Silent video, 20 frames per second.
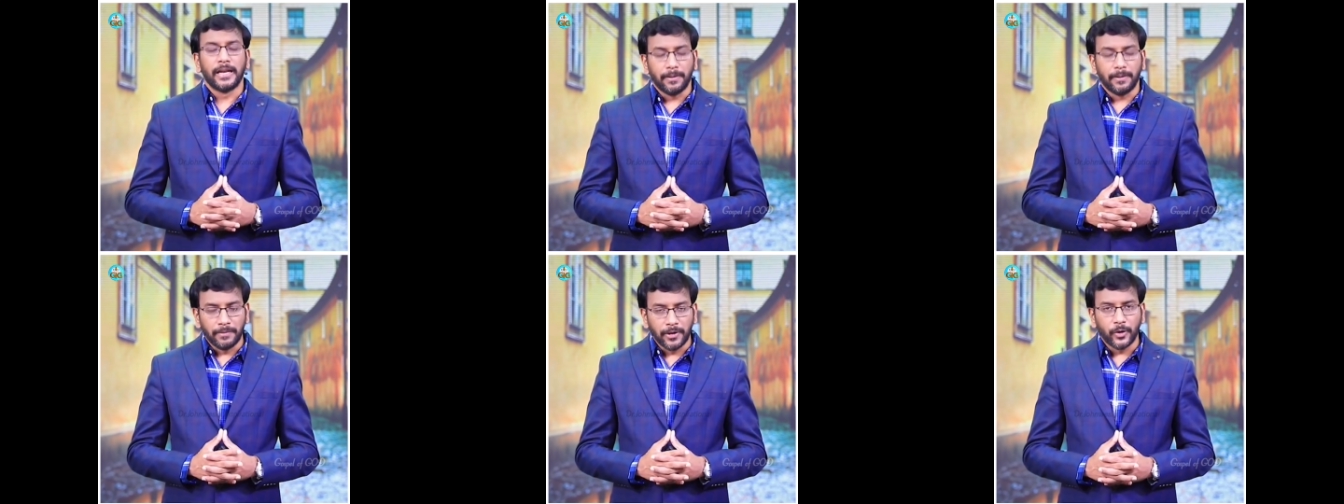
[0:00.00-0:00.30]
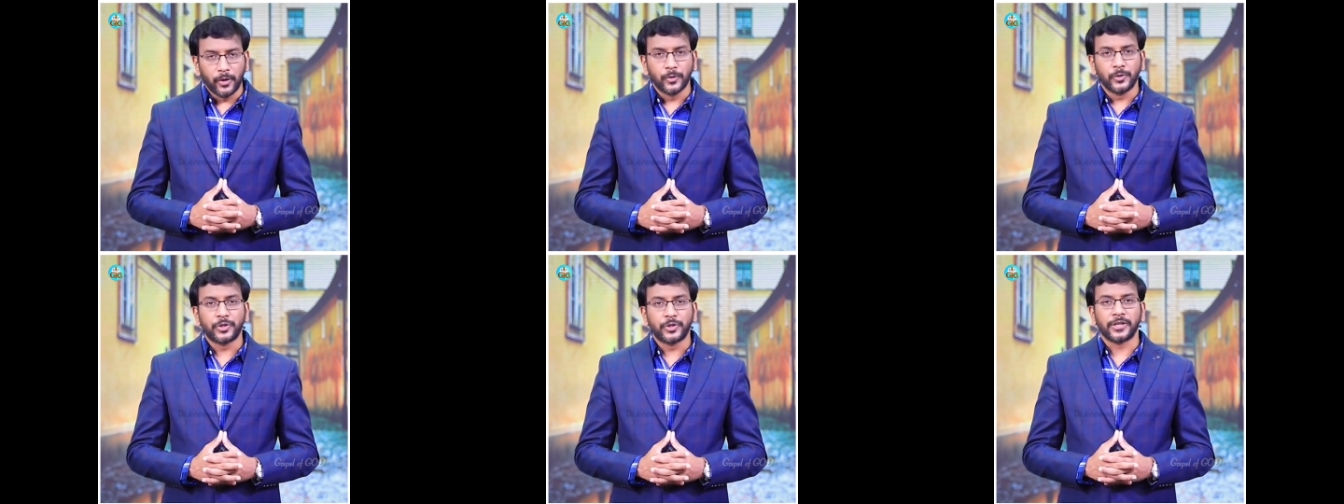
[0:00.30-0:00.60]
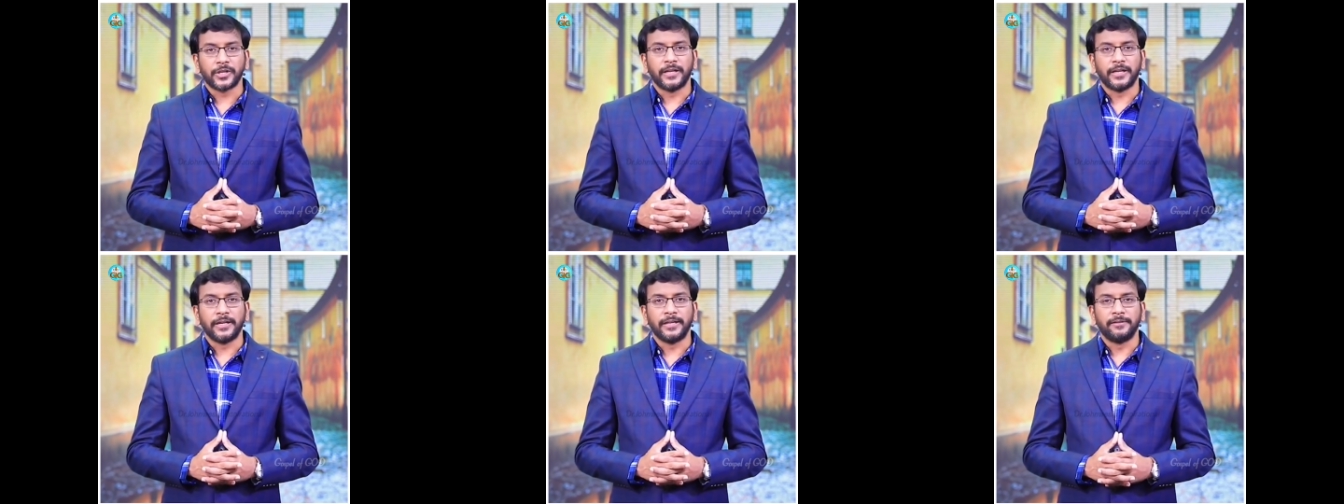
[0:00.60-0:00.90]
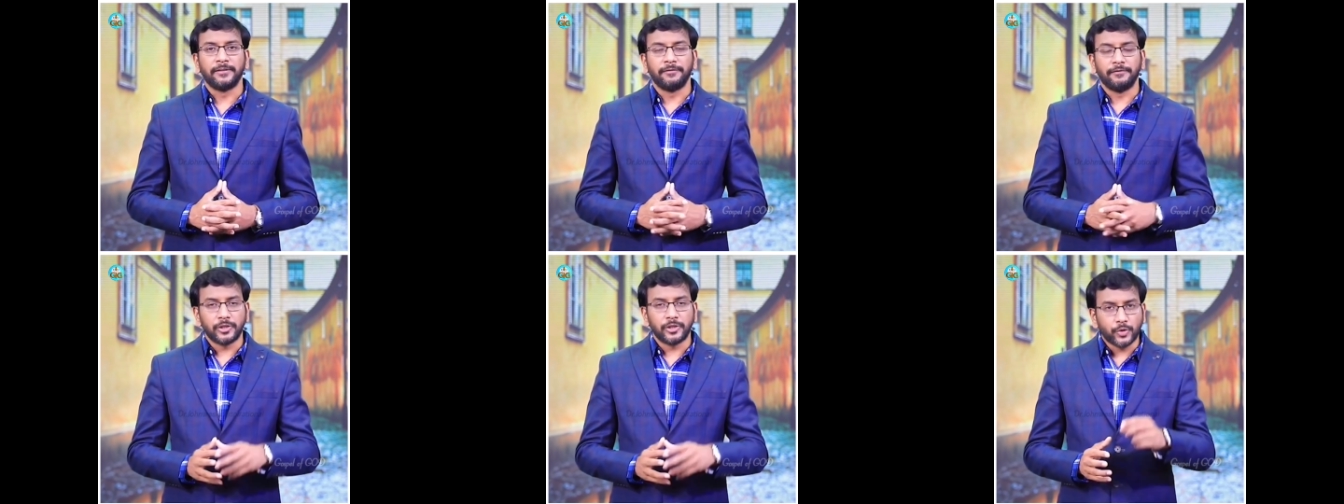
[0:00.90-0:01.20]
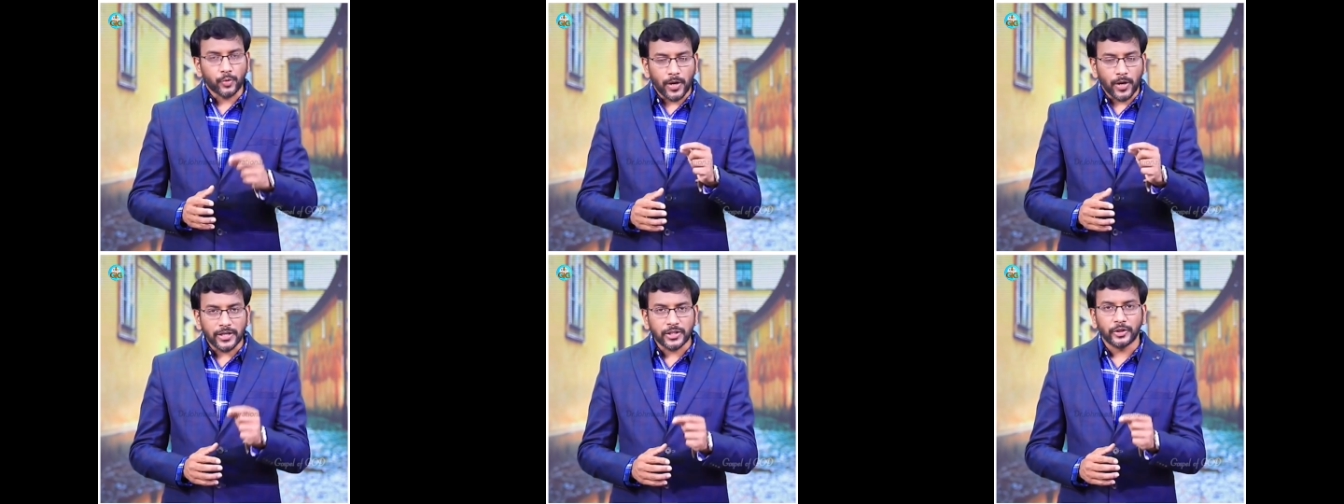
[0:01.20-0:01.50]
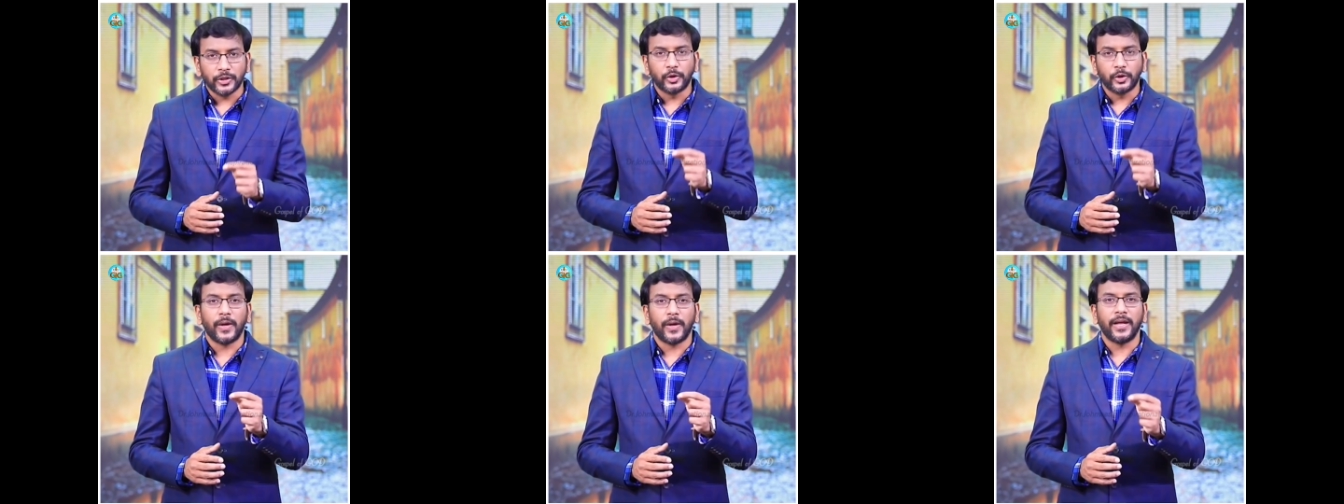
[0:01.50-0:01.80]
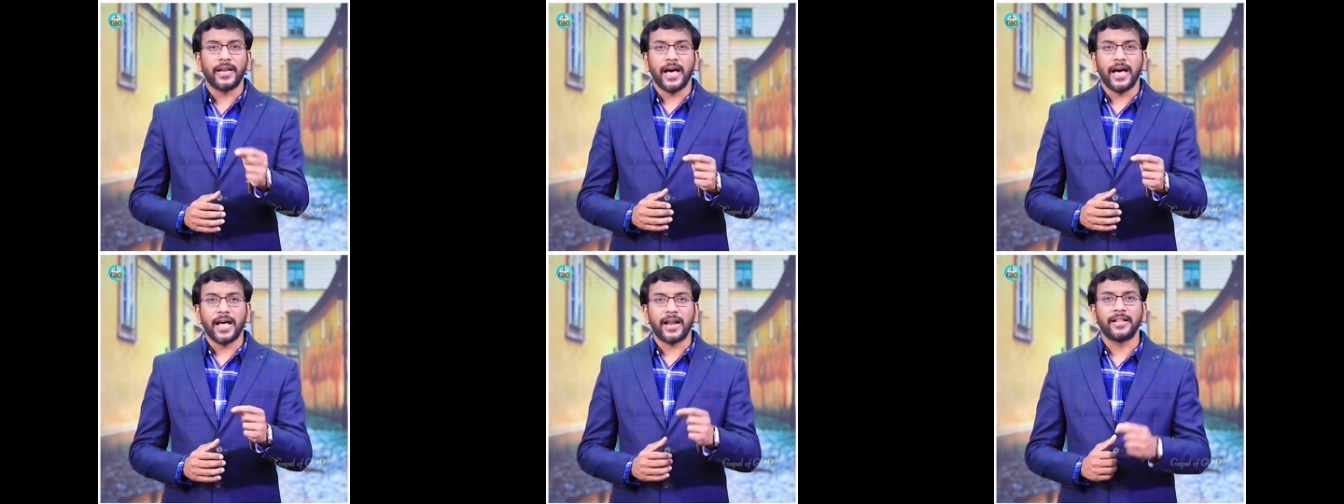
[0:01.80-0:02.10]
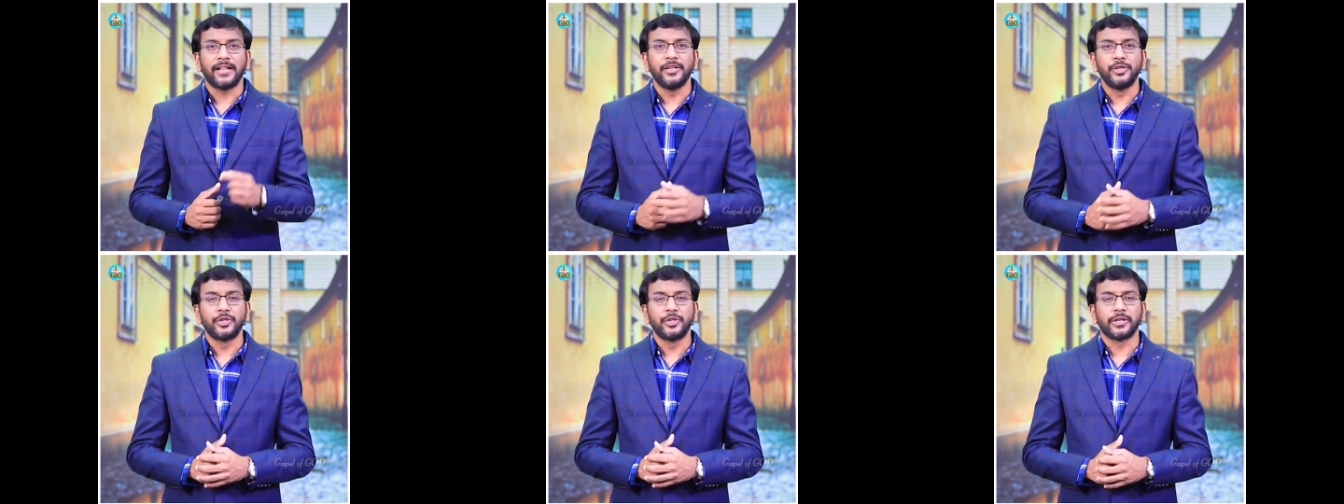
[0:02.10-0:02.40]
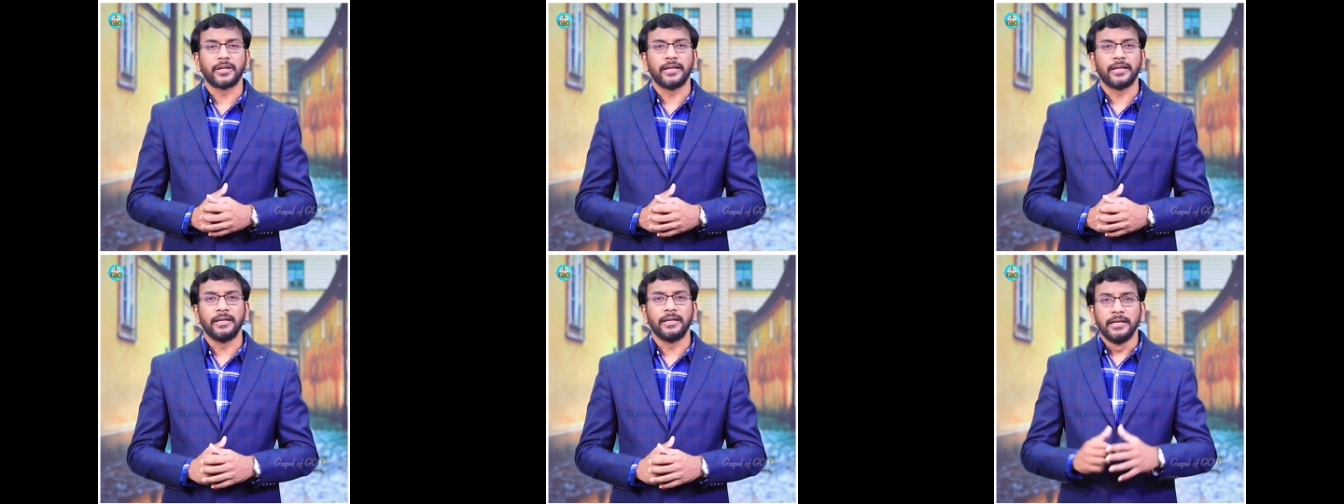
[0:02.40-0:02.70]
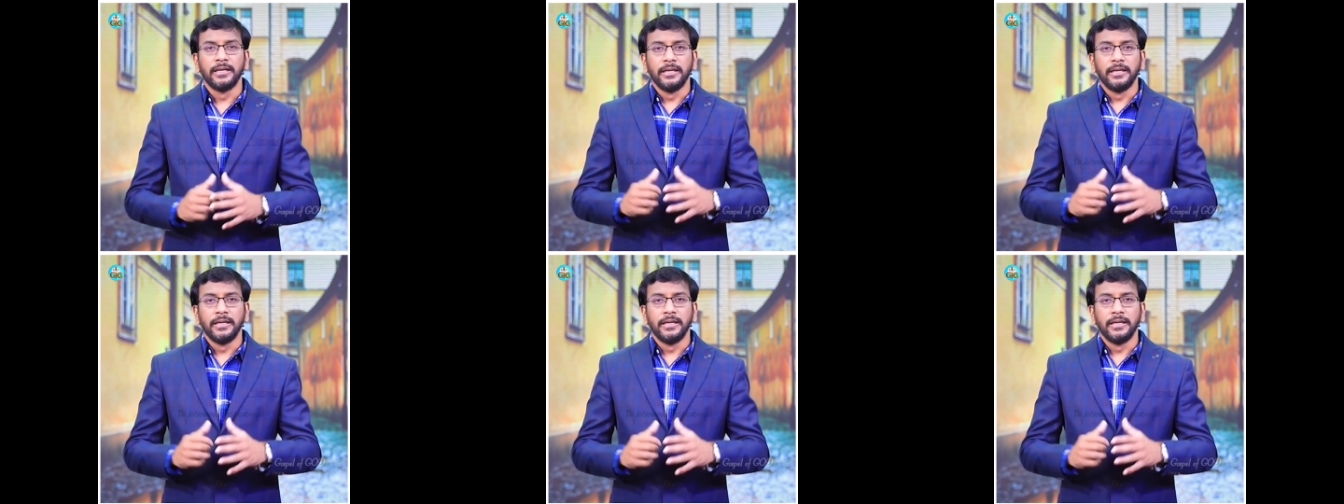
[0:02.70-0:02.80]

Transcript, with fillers: నమ్మికి ఉంచండి విశ్వాసంతో ఆయన ఆరాధించండి